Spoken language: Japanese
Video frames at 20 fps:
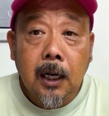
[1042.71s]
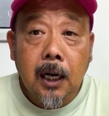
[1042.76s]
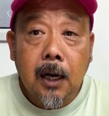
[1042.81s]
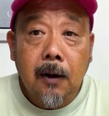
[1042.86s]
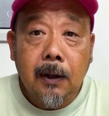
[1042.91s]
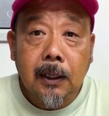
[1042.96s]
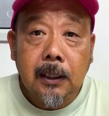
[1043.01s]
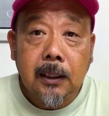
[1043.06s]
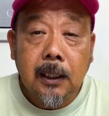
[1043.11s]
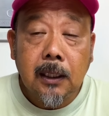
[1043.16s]

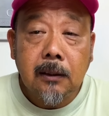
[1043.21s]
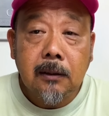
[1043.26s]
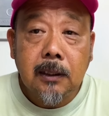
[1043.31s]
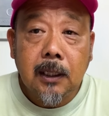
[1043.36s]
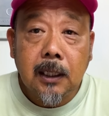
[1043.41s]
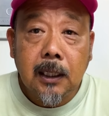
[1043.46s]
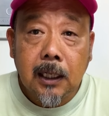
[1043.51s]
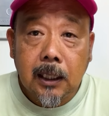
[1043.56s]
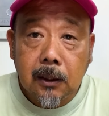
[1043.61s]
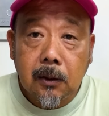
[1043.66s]
変わっていく
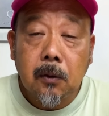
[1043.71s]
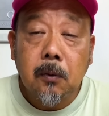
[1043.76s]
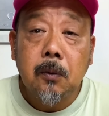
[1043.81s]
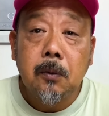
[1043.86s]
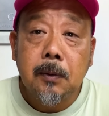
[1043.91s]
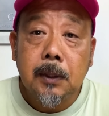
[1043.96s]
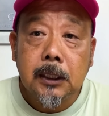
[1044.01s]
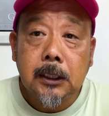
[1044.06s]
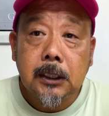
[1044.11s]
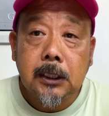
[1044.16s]
かなと思
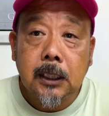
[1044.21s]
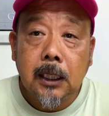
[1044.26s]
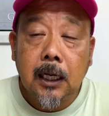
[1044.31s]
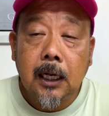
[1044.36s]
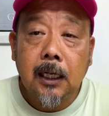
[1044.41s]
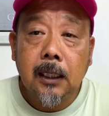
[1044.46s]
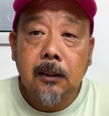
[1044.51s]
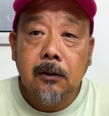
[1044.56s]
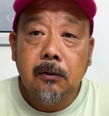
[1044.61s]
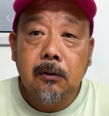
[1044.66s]
います。
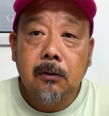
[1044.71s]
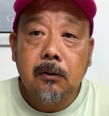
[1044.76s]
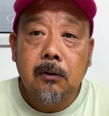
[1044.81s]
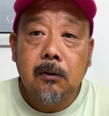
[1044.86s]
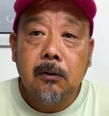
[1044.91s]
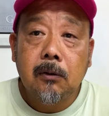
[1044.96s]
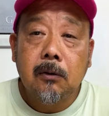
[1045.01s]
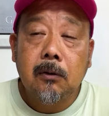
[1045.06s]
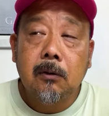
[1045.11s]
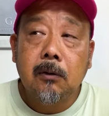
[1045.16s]
あ
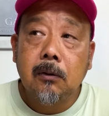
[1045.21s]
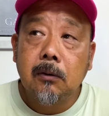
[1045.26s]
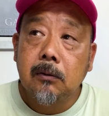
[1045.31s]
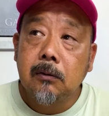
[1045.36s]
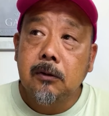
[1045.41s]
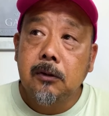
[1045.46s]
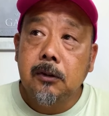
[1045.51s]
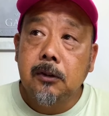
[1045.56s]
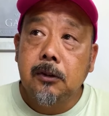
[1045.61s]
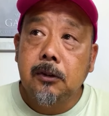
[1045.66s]
のー、
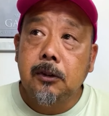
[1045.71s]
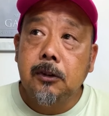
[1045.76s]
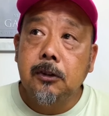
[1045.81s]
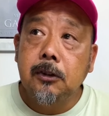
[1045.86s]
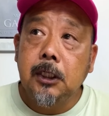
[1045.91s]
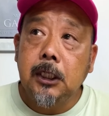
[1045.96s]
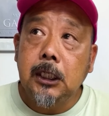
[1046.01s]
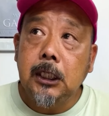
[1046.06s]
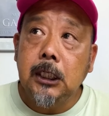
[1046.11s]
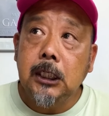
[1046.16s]

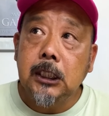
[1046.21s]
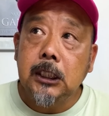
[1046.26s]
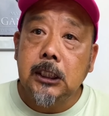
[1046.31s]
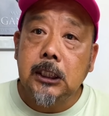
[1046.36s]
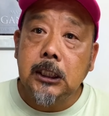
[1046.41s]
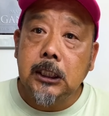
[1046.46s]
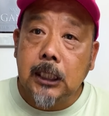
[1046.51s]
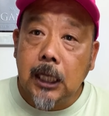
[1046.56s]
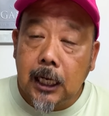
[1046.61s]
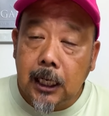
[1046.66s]
釣り
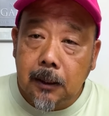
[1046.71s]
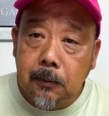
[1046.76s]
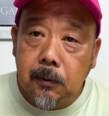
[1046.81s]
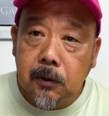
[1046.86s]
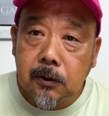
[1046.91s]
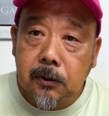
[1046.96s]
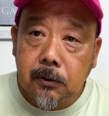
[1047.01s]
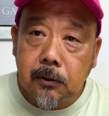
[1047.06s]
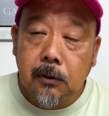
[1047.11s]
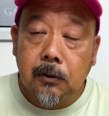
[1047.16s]
自体
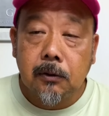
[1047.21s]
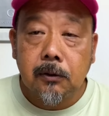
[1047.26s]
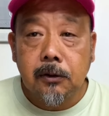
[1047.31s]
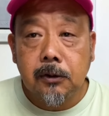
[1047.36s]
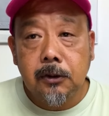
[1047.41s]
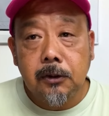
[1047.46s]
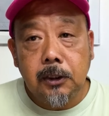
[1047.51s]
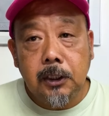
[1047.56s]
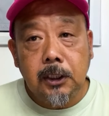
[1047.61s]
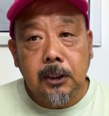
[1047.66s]
もそう、
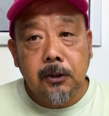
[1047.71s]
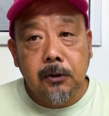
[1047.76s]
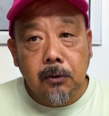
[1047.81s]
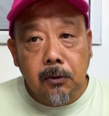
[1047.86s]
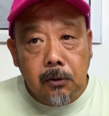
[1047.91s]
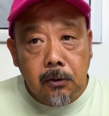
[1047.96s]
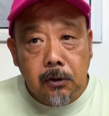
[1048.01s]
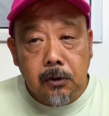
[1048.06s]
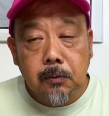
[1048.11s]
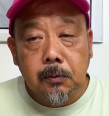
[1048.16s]
釣り
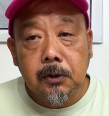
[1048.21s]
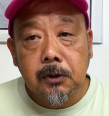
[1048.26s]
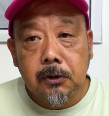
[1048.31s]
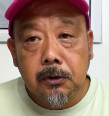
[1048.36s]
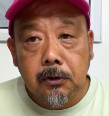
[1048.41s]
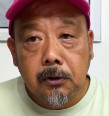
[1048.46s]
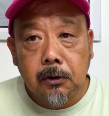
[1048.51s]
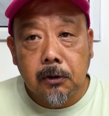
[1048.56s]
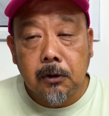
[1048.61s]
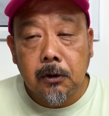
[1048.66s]
道具も
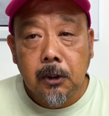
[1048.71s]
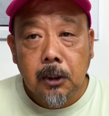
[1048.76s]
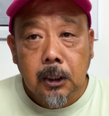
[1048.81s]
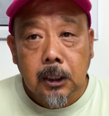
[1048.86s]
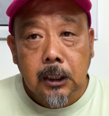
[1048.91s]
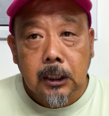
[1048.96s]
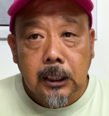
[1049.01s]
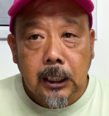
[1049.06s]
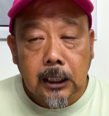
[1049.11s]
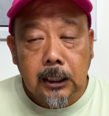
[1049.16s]
そう、
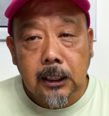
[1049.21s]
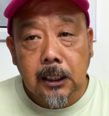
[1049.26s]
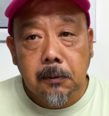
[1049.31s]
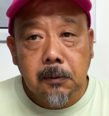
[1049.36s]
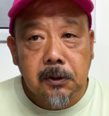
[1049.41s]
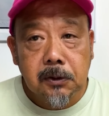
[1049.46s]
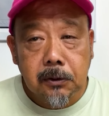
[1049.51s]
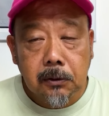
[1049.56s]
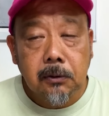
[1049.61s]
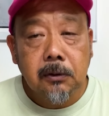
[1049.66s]
何で
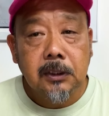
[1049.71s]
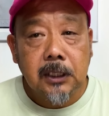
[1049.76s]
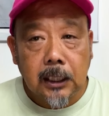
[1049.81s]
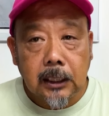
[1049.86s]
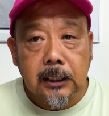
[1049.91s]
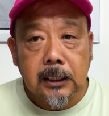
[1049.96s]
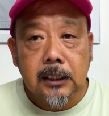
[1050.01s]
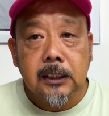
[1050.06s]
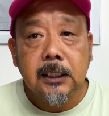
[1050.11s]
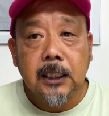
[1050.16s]
もそうな
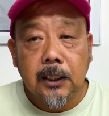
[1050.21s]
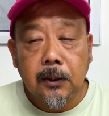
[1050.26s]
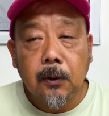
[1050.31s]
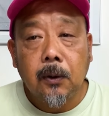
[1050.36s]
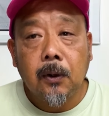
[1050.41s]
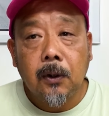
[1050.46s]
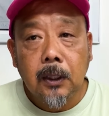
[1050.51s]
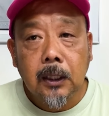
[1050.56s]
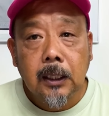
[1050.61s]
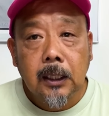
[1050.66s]
んですけ
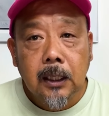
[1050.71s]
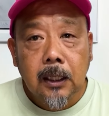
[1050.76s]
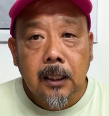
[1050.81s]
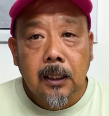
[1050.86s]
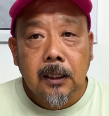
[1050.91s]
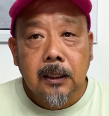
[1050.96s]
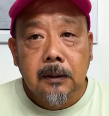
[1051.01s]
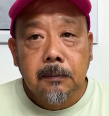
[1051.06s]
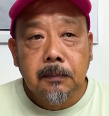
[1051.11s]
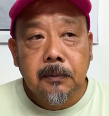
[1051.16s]
ど、
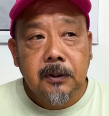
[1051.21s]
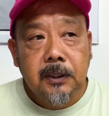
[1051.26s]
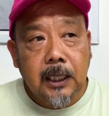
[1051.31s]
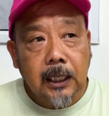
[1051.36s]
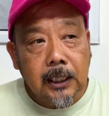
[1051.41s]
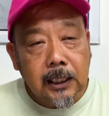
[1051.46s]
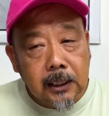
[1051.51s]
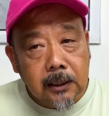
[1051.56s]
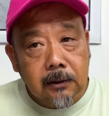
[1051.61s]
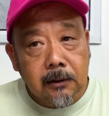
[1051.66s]
もう
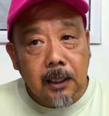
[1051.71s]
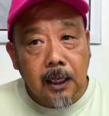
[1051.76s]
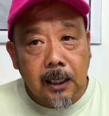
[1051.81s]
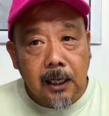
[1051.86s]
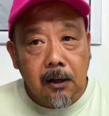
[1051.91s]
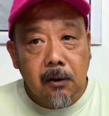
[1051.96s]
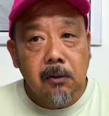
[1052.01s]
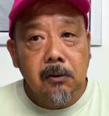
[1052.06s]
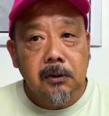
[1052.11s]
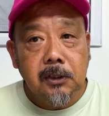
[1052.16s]
できるだ
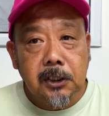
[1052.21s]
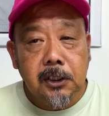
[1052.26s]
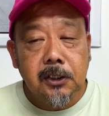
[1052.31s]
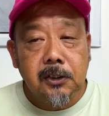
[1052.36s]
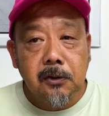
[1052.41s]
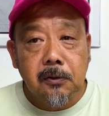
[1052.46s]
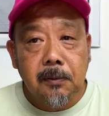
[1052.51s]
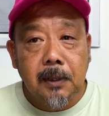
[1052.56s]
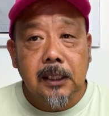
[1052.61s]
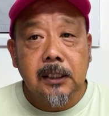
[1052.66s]
け本
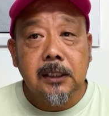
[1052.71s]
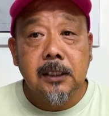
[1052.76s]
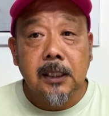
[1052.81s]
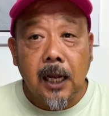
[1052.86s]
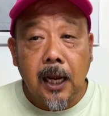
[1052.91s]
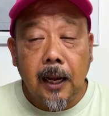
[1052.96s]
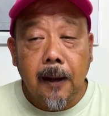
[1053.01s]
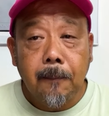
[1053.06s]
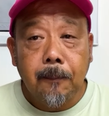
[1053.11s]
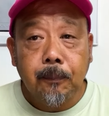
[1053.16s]
質をまず
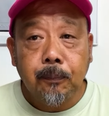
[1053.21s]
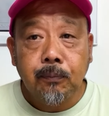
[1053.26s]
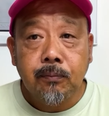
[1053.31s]
ね、